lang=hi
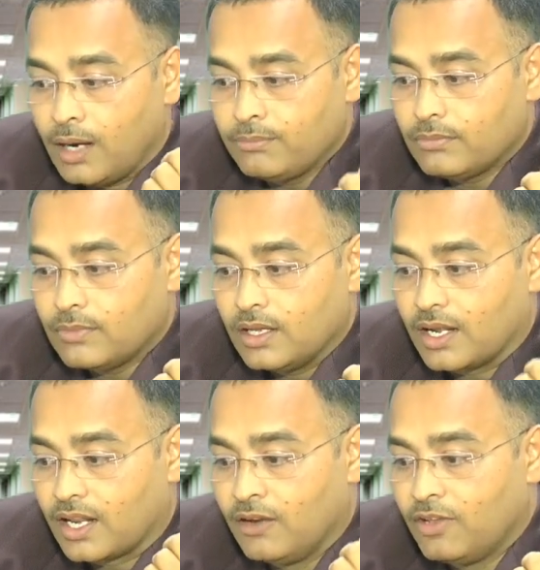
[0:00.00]
अब
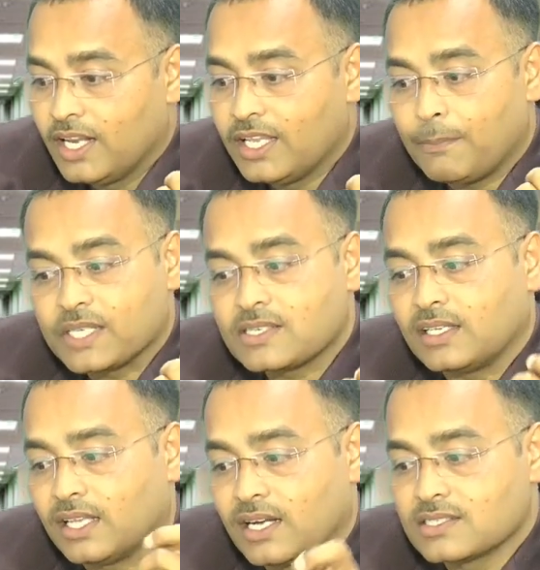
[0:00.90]
रेलवे ने यह पैसा
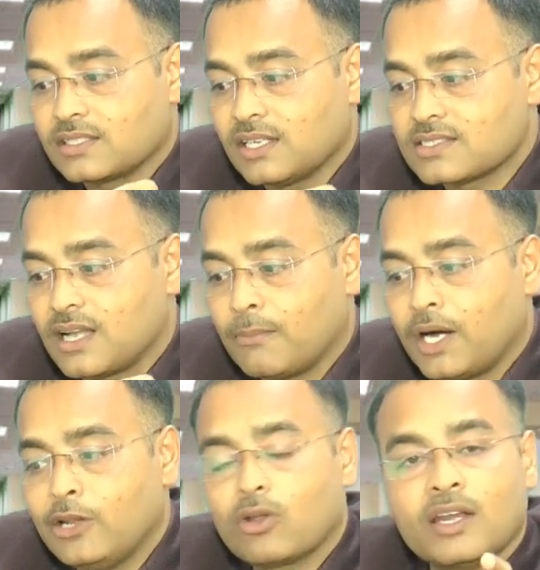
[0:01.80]
अधिकांशतः
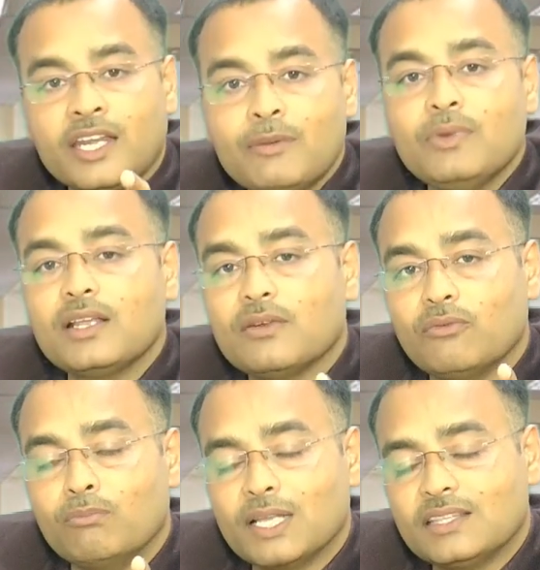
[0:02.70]
सामान्य और निम्न
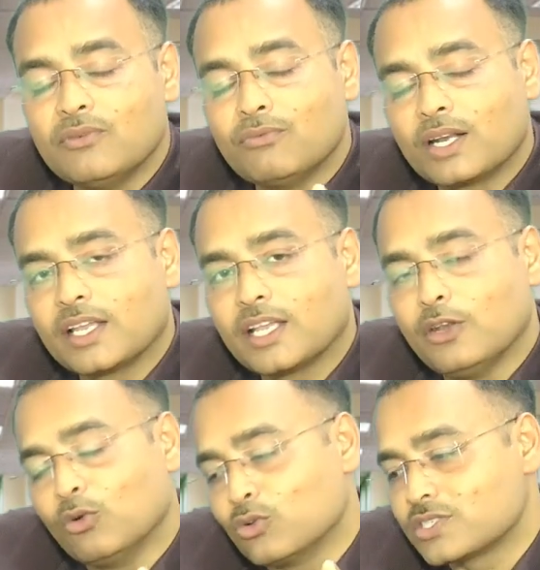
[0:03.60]
मध्यम वर्ग के
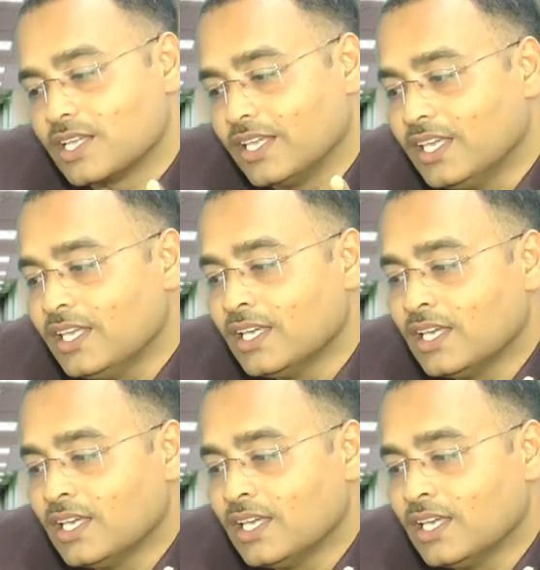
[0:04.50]
लोगों से ही